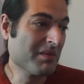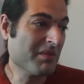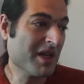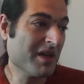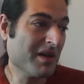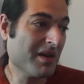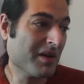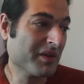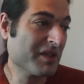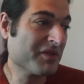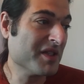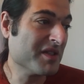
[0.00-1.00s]
mais euh, en
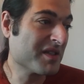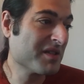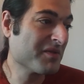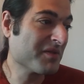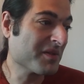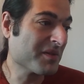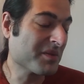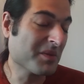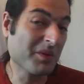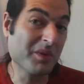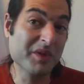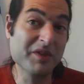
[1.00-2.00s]
définitive euh,
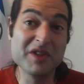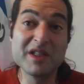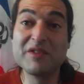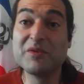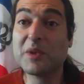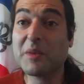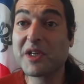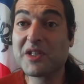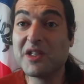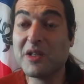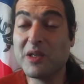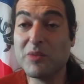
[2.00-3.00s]
en définitive
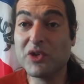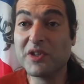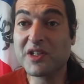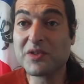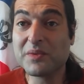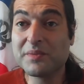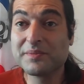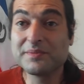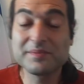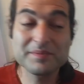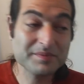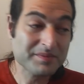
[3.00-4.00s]
ils me donnent, raison
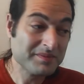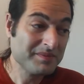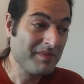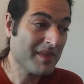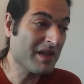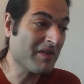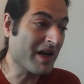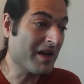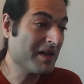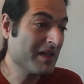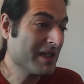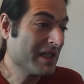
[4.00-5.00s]

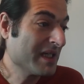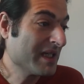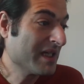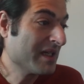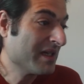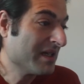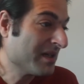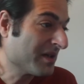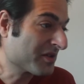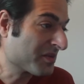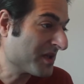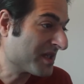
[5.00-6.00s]
voilà
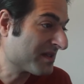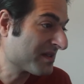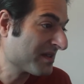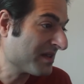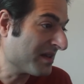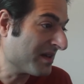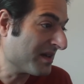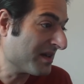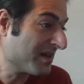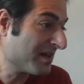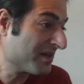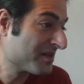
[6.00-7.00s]
ensuite
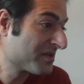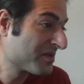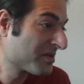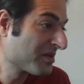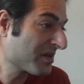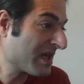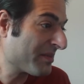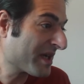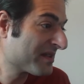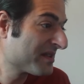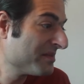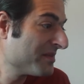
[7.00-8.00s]
sur la
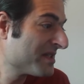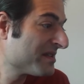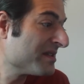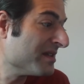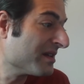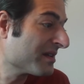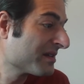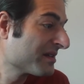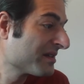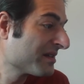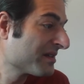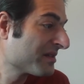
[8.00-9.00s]
partie médecine
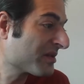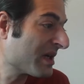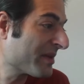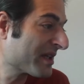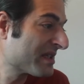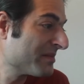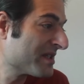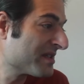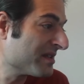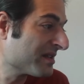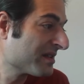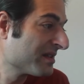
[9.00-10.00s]
sur la partie
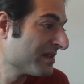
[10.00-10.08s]
médecine